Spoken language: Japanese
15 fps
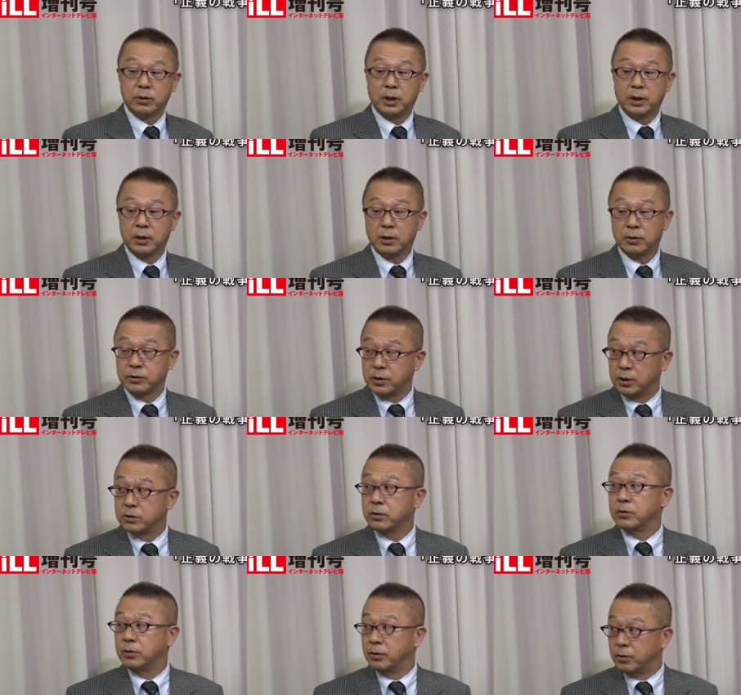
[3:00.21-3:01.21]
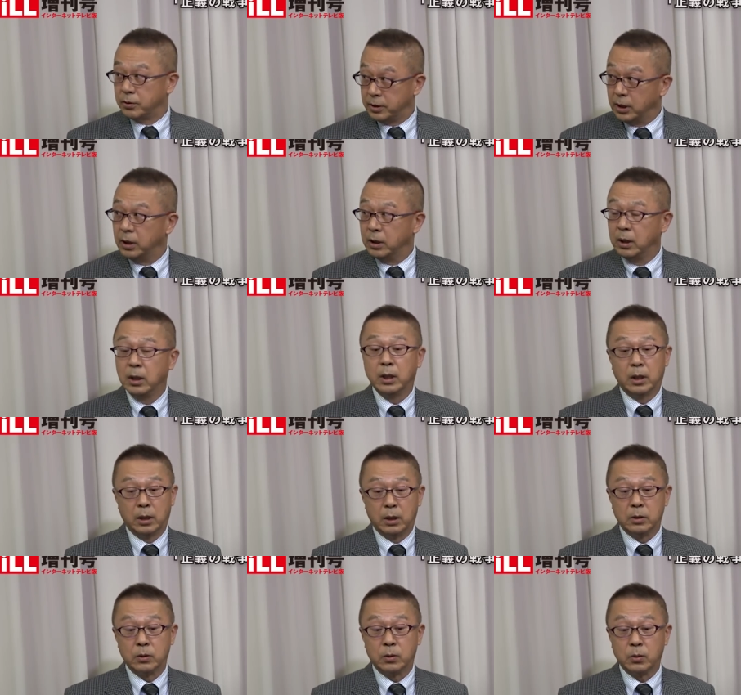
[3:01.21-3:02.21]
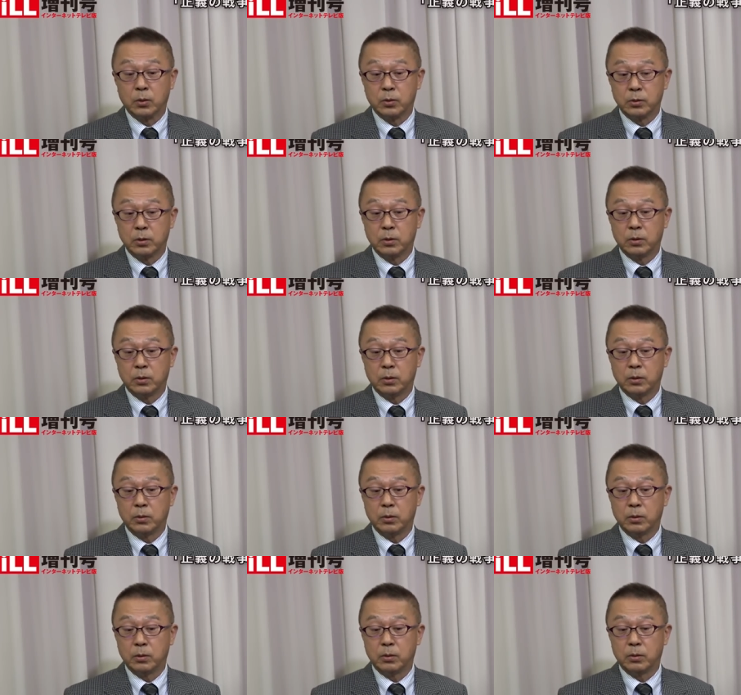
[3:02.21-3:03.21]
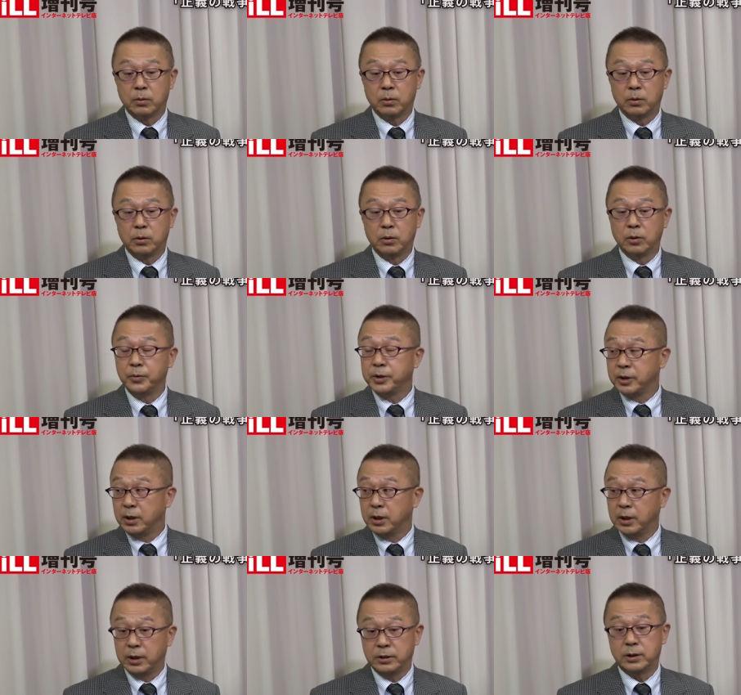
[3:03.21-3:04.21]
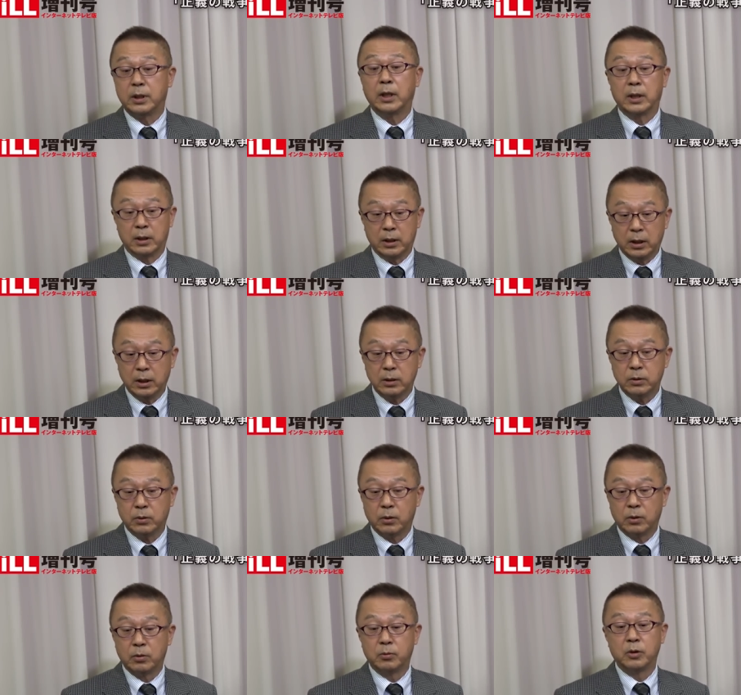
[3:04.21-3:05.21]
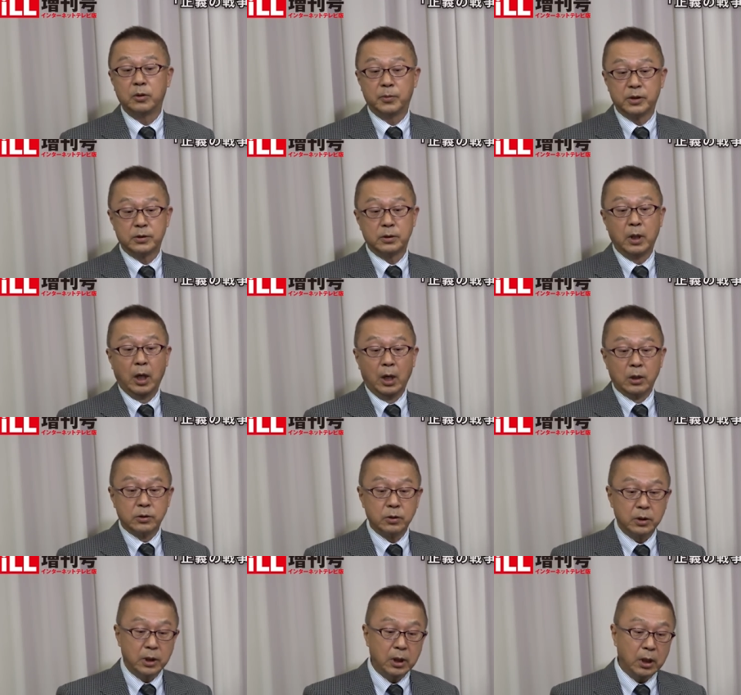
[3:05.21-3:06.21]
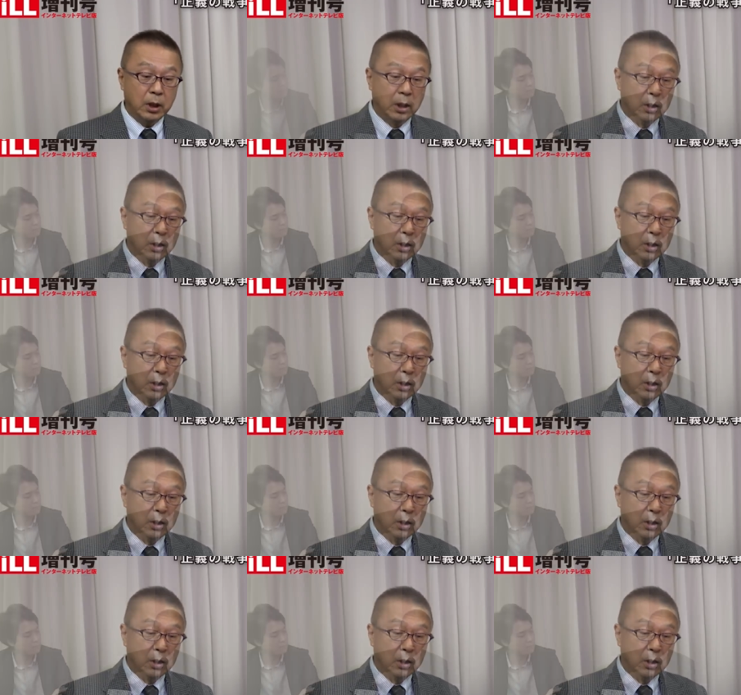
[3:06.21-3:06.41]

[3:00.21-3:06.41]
ライナの戦争っていうのはね、うん、あのこの読み切らないんじゃないかなと思います。それで